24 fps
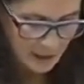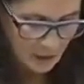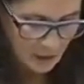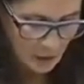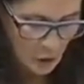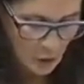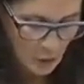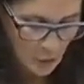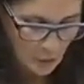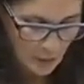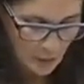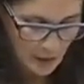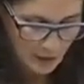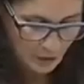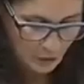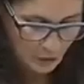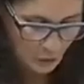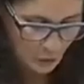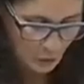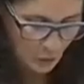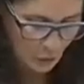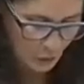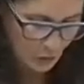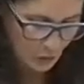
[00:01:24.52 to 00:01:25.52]
como
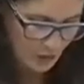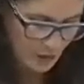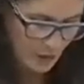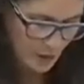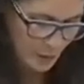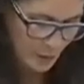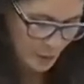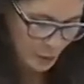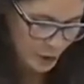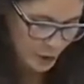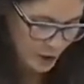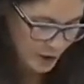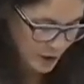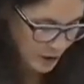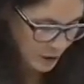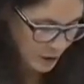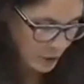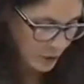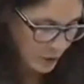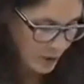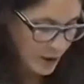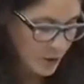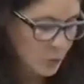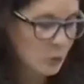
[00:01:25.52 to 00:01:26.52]
brazo
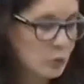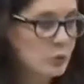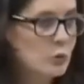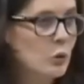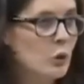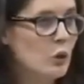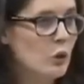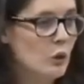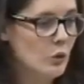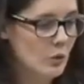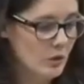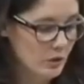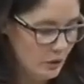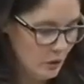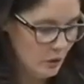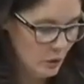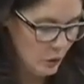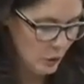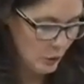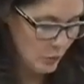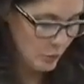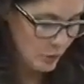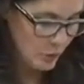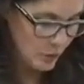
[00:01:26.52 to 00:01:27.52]
político ejecutor
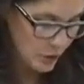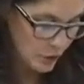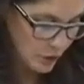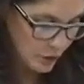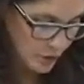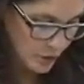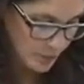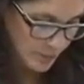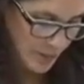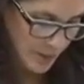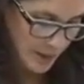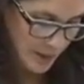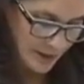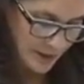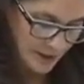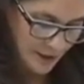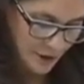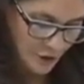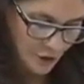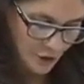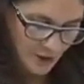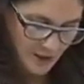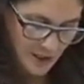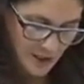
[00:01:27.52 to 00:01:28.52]
los dos
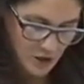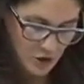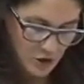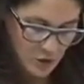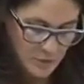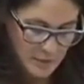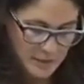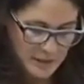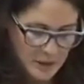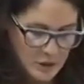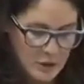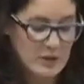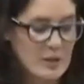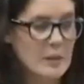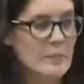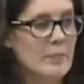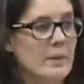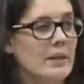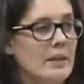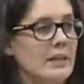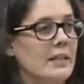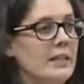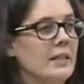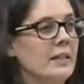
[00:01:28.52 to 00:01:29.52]
partidos que han gobernado este
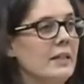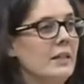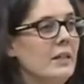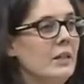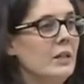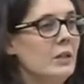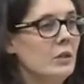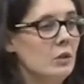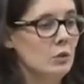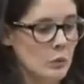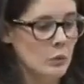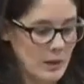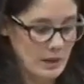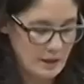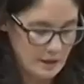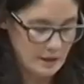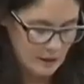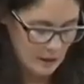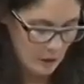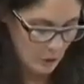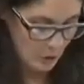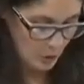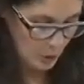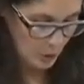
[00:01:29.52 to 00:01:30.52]
país
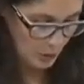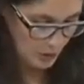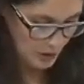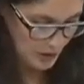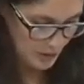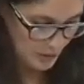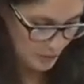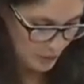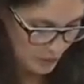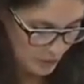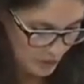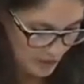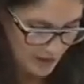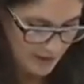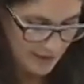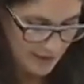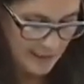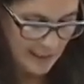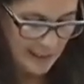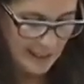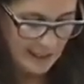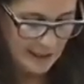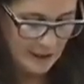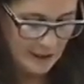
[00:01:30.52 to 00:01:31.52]
durante los últimos
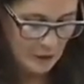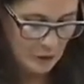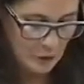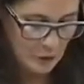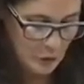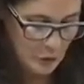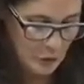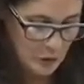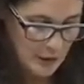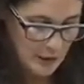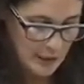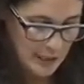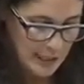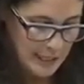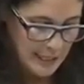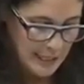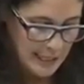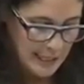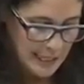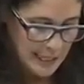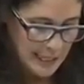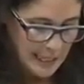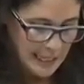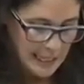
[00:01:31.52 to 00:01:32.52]
30 años.
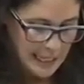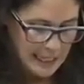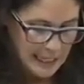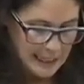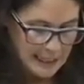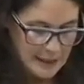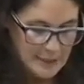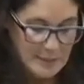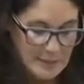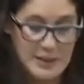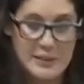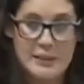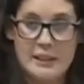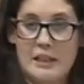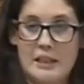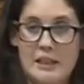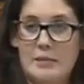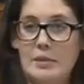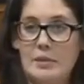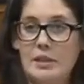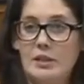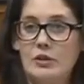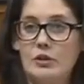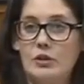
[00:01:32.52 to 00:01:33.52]
El
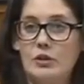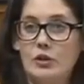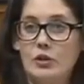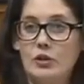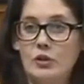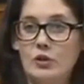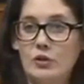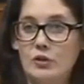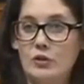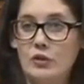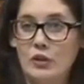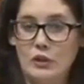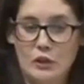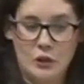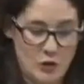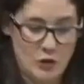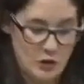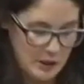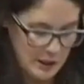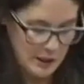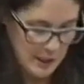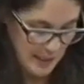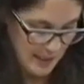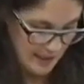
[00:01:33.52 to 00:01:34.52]
desmantelamiento,
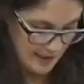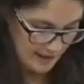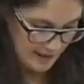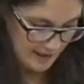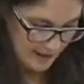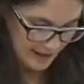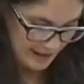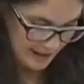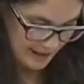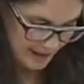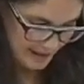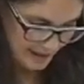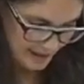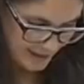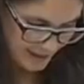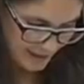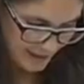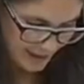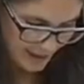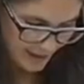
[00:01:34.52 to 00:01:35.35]
señorías, que